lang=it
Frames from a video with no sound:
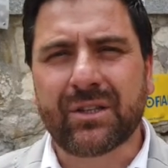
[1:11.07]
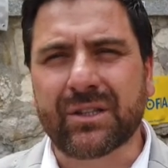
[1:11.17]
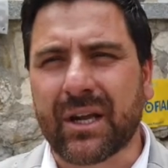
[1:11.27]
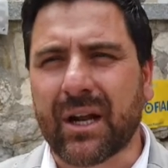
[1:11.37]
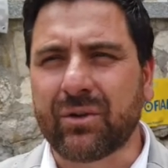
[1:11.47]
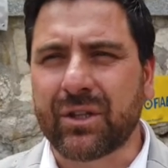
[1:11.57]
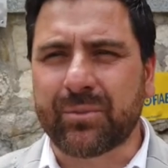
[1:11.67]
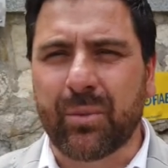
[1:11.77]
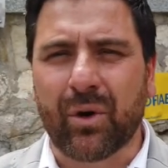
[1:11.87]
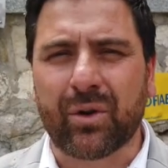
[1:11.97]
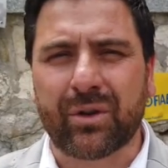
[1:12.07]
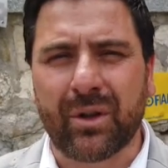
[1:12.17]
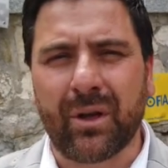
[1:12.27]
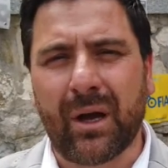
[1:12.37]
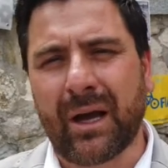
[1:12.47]
Ci saranno dei
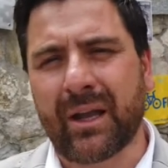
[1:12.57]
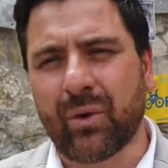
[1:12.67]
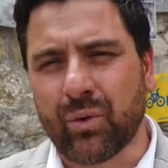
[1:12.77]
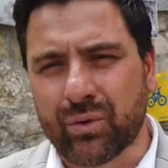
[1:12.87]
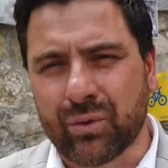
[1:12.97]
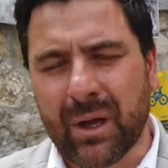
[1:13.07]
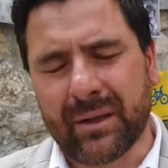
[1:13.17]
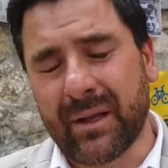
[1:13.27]
sport anche culturali,